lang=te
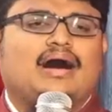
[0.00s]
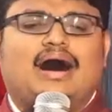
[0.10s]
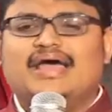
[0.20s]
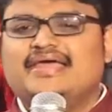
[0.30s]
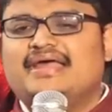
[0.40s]

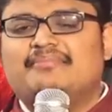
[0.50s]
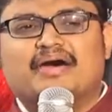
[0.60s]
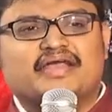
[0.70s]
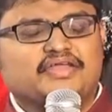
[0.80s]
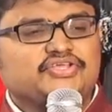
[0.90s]
ఆయన
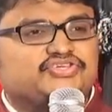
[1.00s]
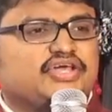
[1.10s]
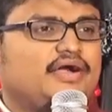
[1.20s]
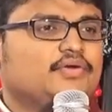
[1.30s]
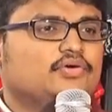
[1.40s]

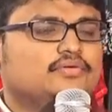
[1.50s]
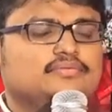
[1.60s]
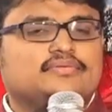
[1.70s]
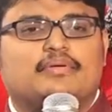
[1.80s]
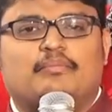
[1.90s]
మరణించాడు
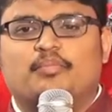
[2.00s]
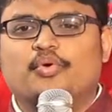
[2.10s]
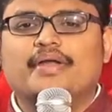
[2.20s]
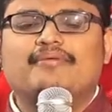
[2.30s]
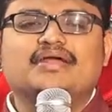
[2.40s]

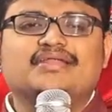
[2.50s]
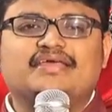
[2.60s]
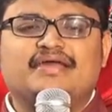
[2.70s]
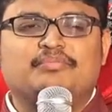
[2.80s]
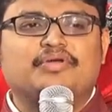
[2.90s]
మూడవ
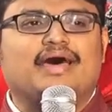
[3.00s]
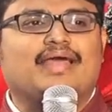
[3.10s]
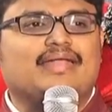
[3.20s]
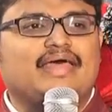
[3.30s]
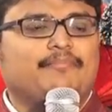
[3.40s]
దినమున
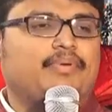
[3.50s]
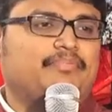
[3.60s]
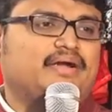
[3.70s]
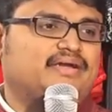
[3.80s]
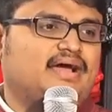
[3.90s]

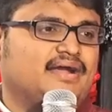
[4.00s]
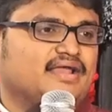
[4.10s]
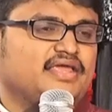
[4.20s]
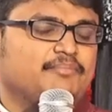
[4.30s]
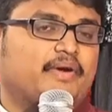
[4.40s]

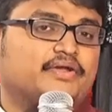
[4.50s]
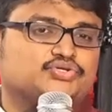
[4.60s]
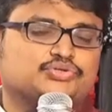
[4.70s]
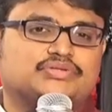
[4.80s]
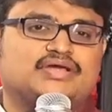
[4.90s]
లేపబడ్డాడని
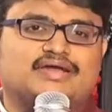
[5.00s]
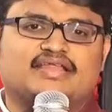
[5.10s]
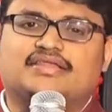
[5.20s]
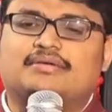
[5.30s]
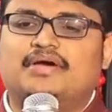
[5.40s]
పరిశుద్ధ
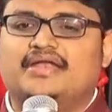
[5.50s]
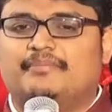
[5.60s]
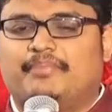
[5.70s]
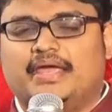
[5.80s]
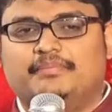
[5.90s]
గ్రంథమైన
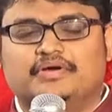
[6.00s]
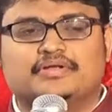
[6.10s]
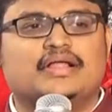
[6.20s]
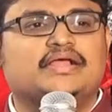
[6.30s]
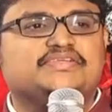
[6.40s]
బైబుల్
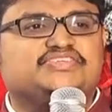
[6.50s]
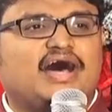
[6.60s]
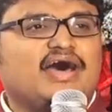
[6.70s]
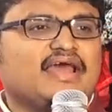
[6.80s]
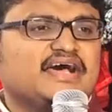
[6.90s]

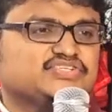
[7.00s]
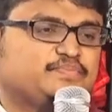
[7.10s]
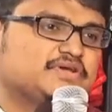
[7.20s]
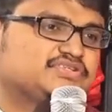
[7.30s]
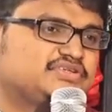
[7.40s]
చాలా
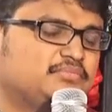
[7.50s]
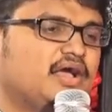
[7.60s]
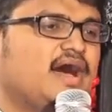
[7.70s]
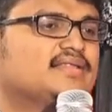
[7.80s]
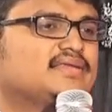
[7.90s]

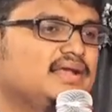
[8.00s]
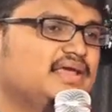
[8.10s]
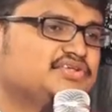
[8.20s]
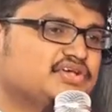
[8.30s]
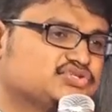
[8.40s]
స్పష్టముగా
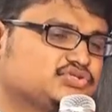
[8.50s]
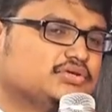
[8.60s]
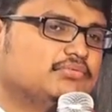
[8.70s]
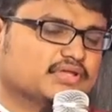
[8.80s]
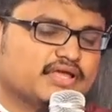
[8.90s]
తెలియజేస్తూ
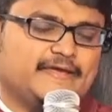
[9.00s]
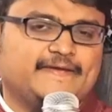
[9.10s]
ఉంది